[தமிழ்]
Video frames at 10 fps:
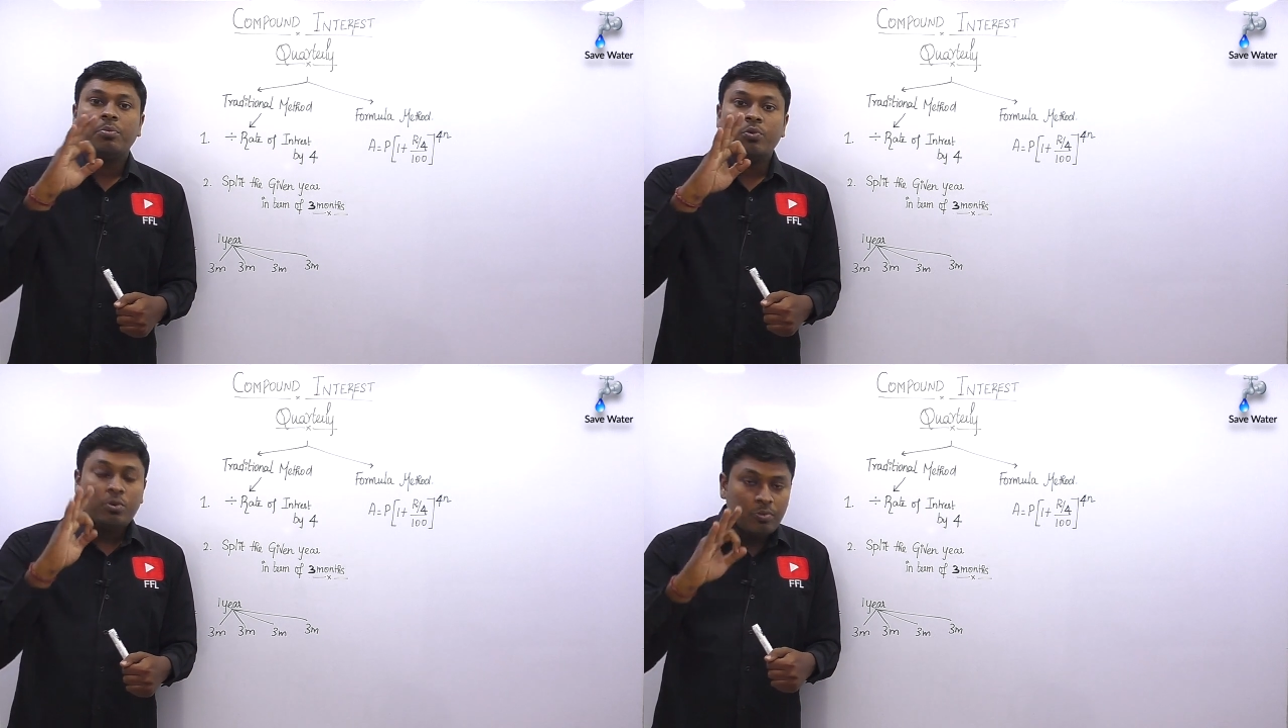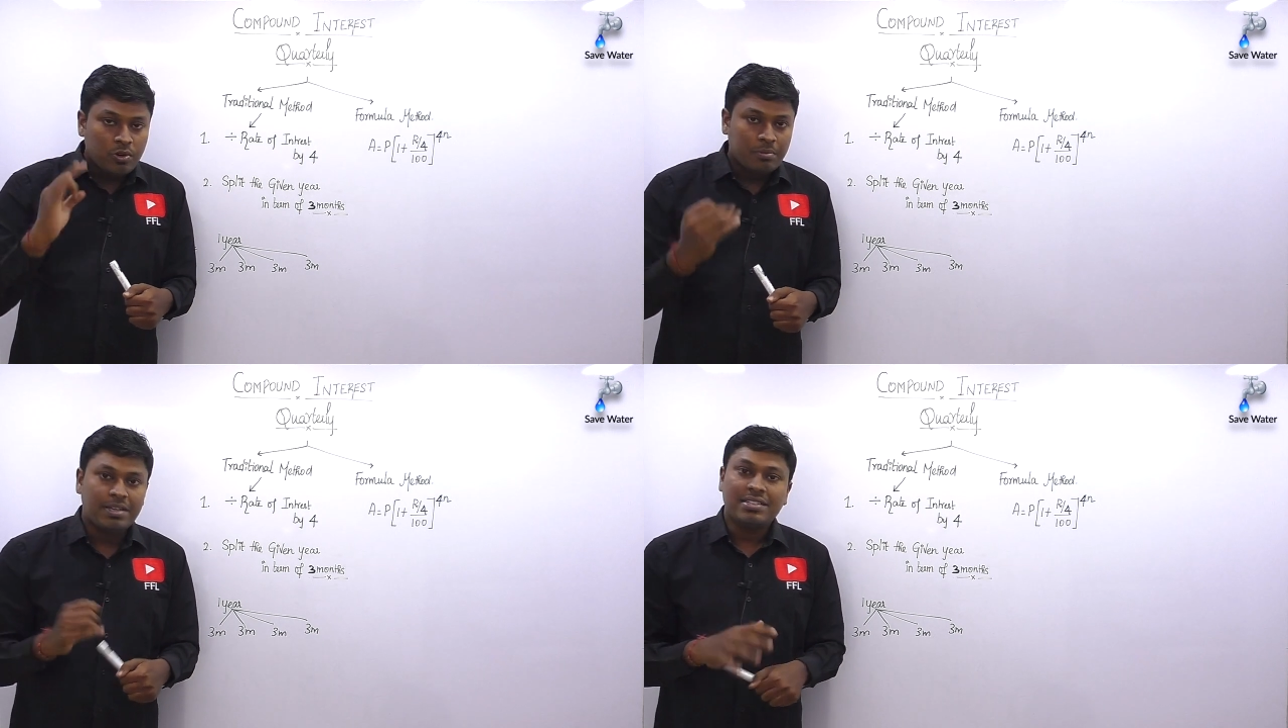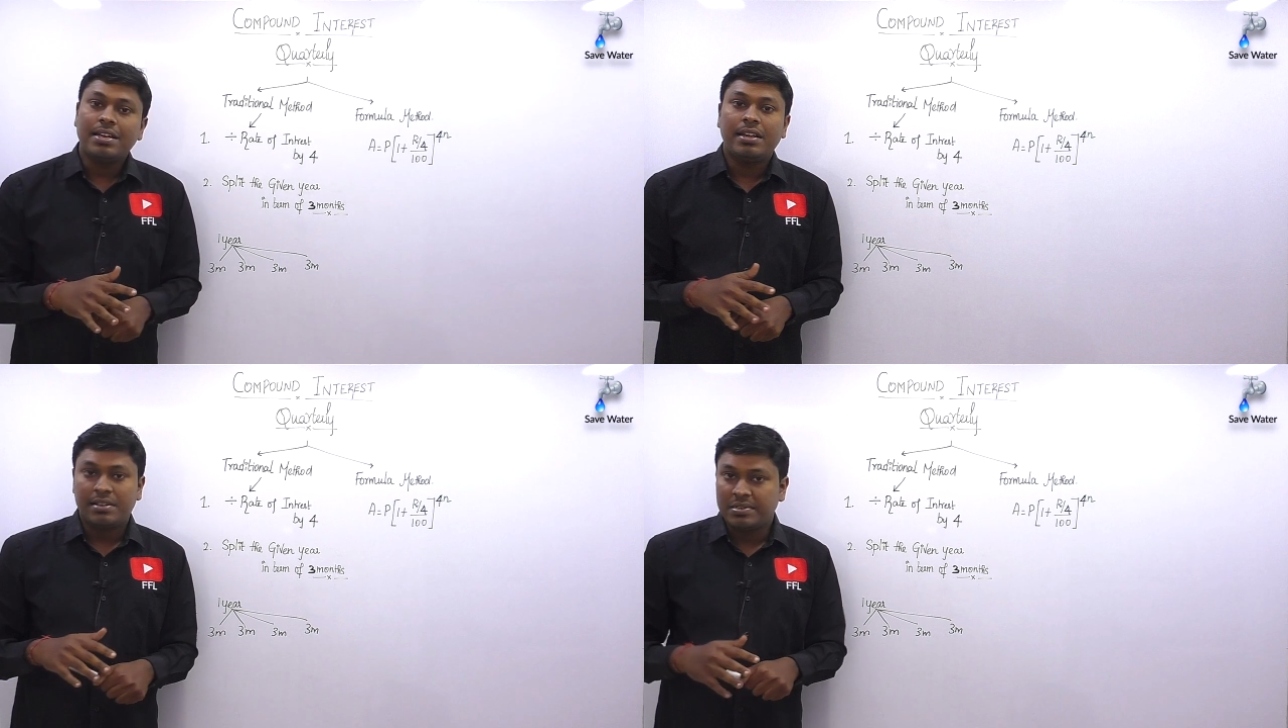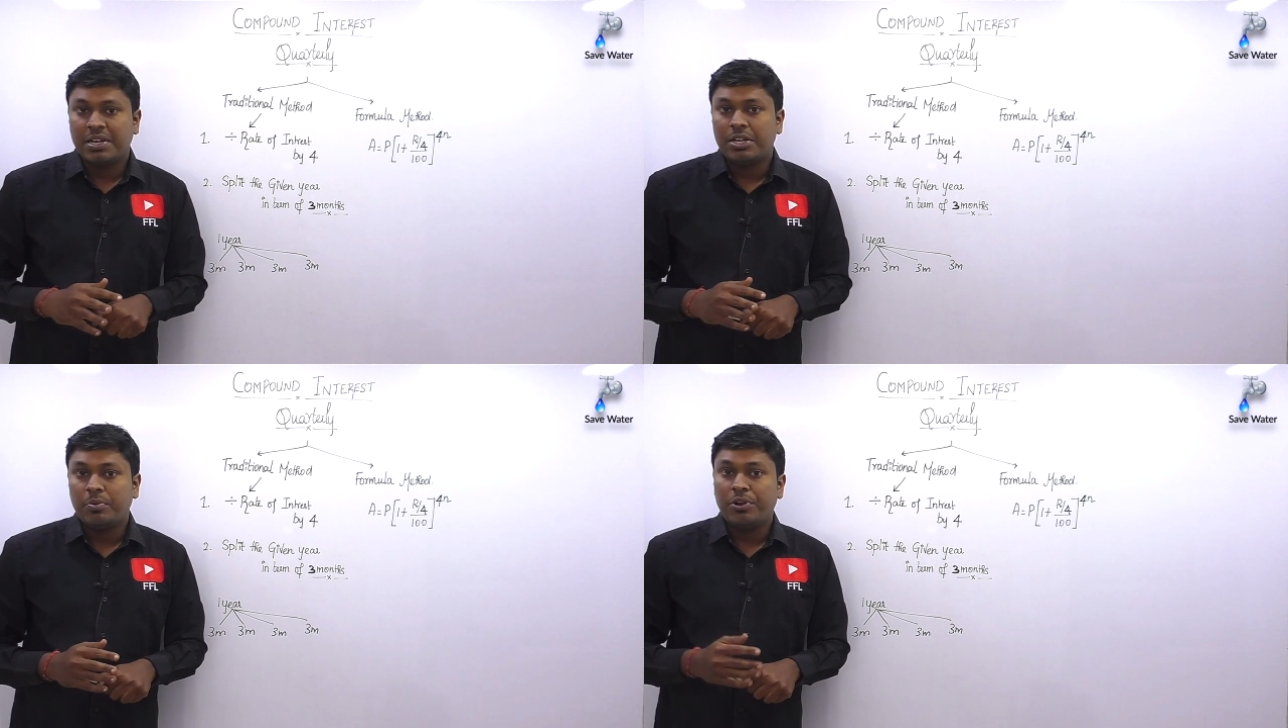மூணு மூணு மாதத்துக்கு இன்ட்ரெஸ்ட்
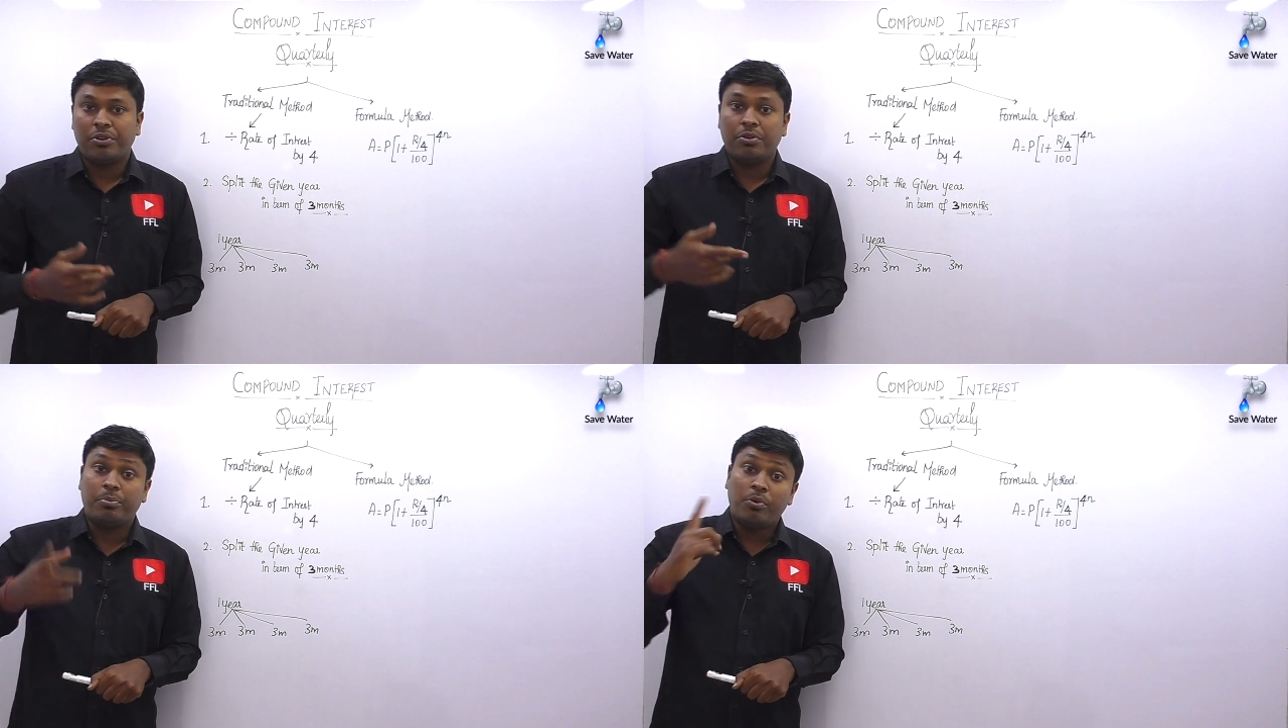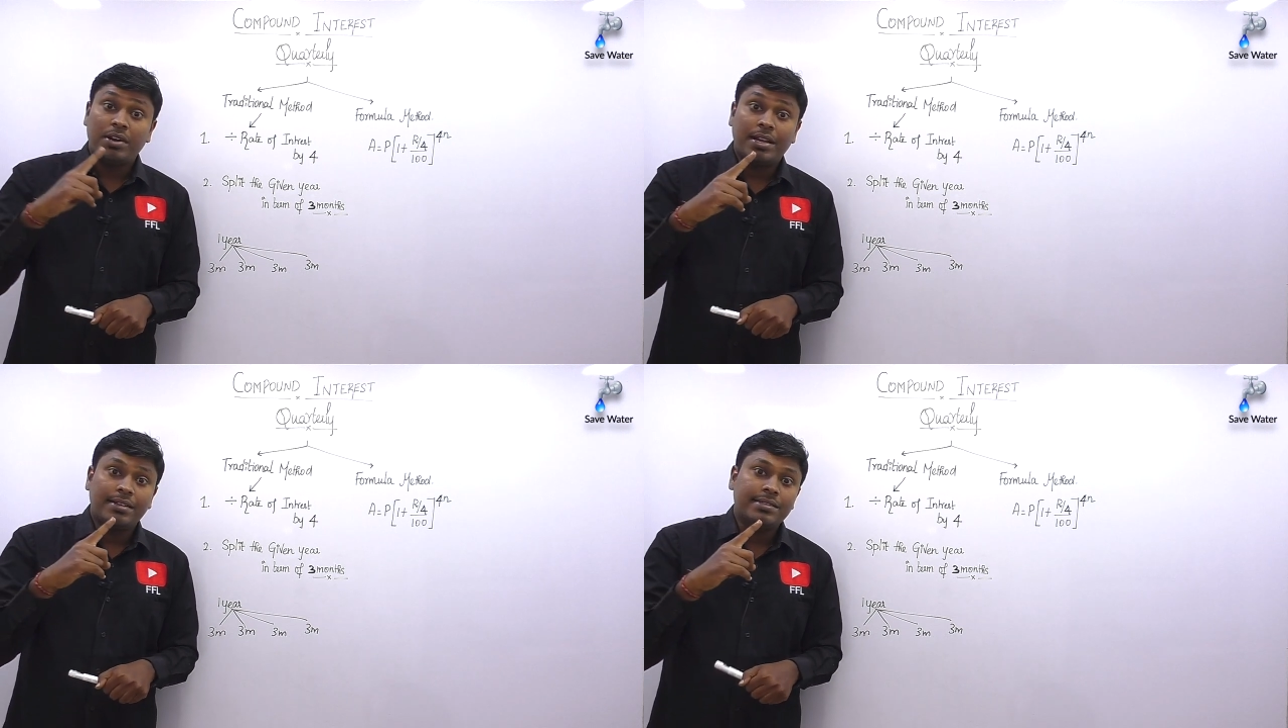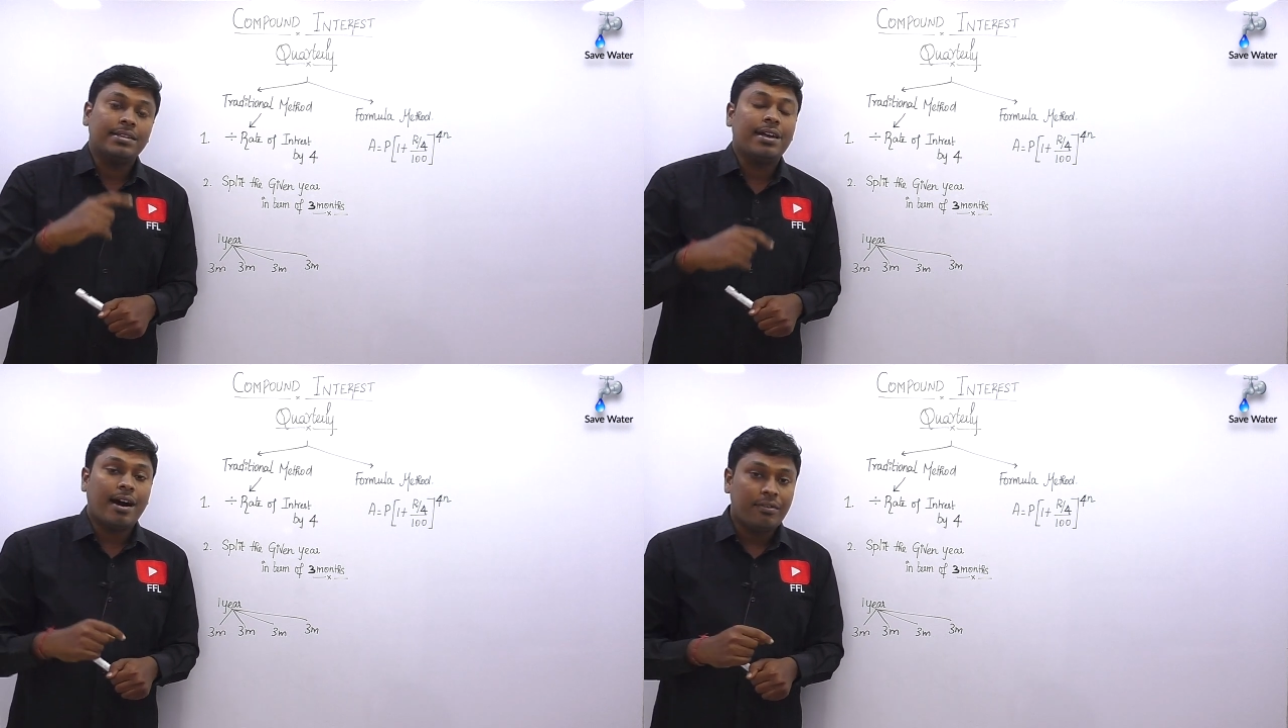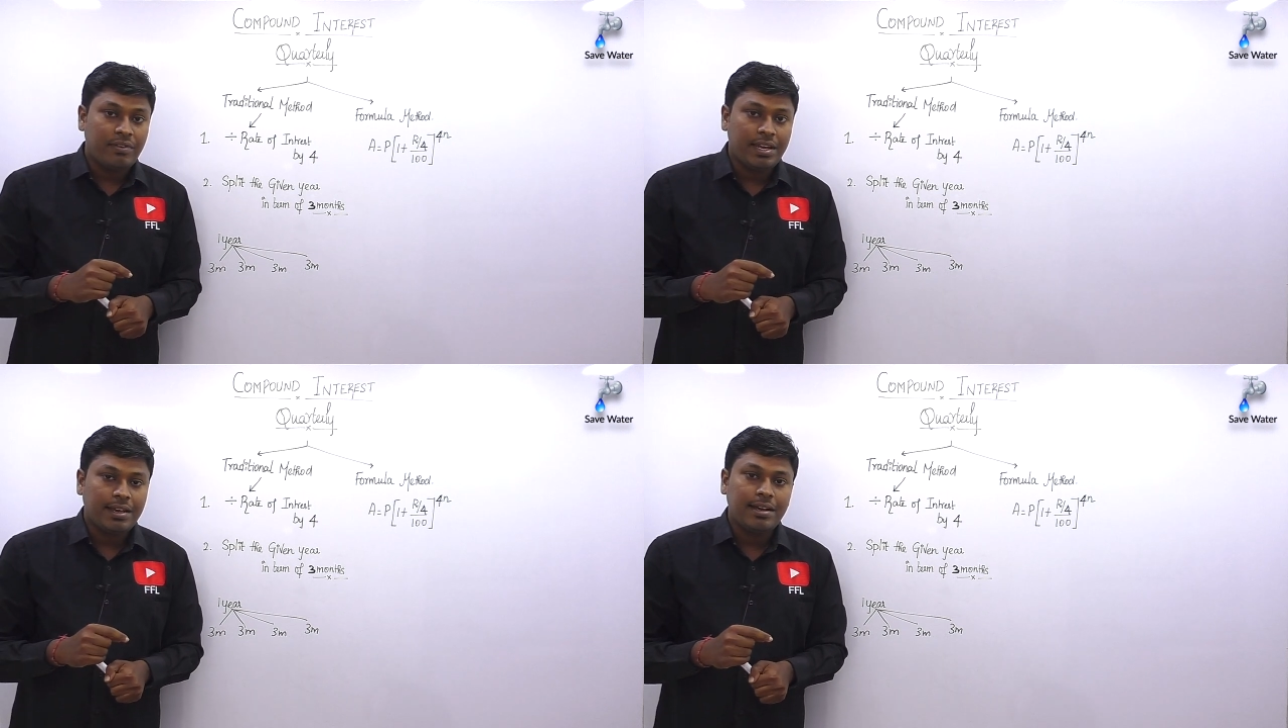கண்டுபிடிக்கணும் போன லெசன் ஆஃப்
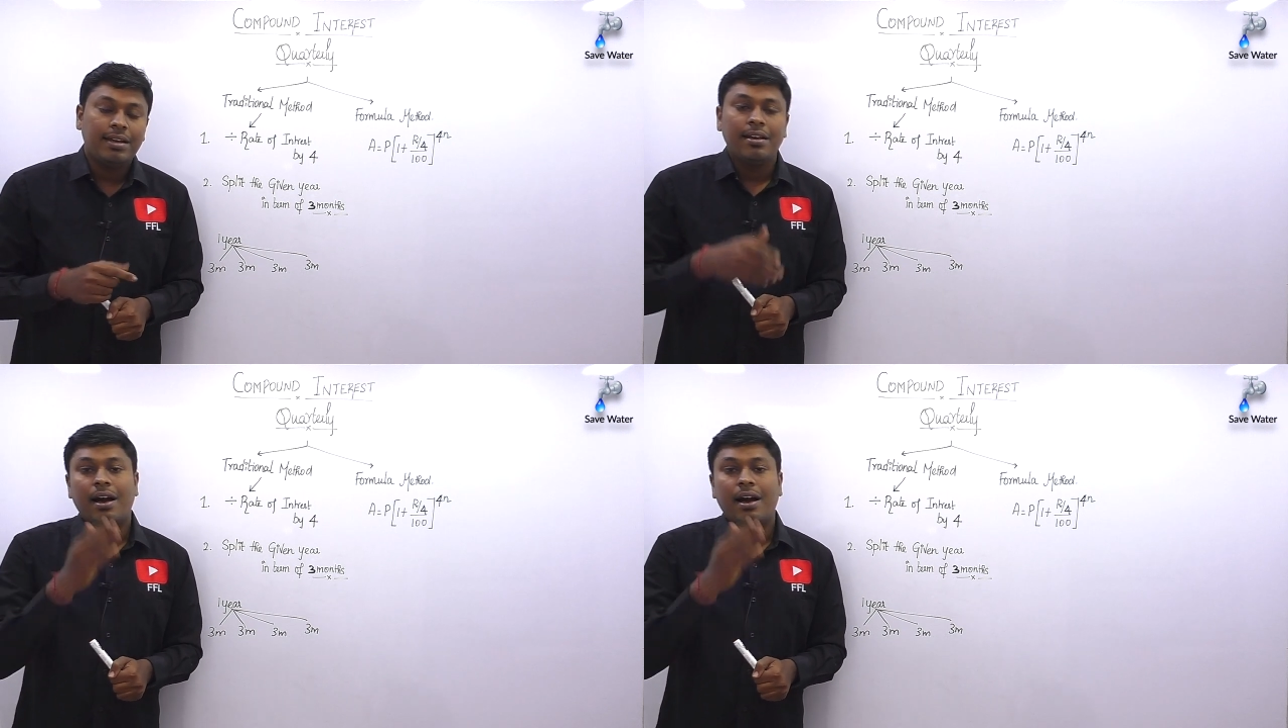வெளிக்கு